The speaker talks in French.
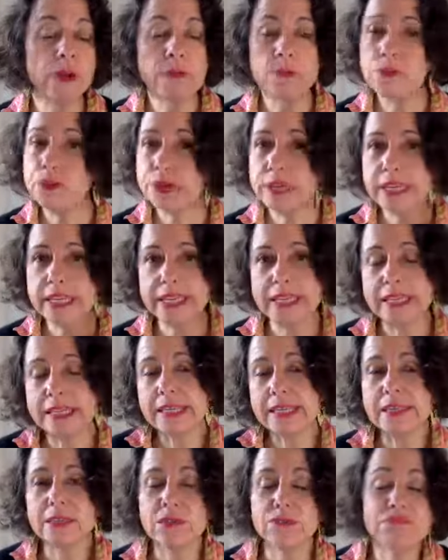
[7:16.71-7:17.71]
et puis
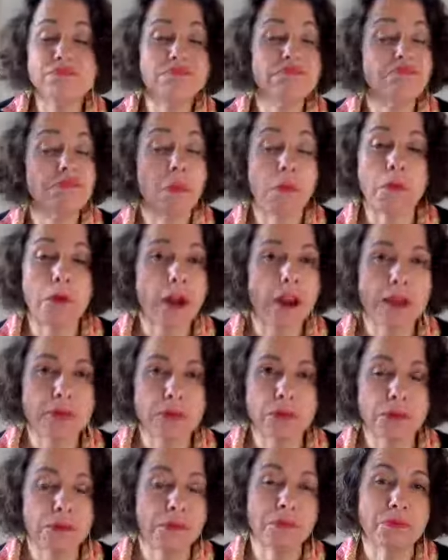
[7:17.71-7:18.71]
qui, voilà,
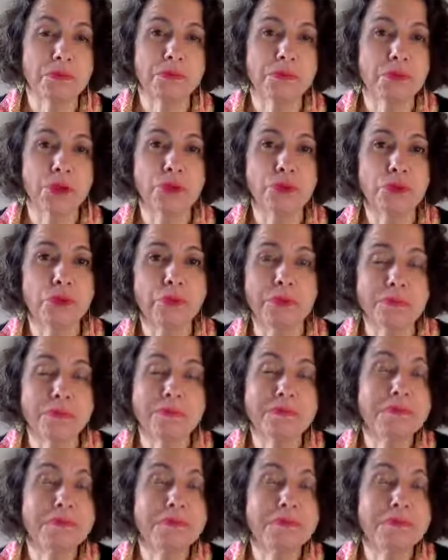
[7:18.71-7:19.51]
n'en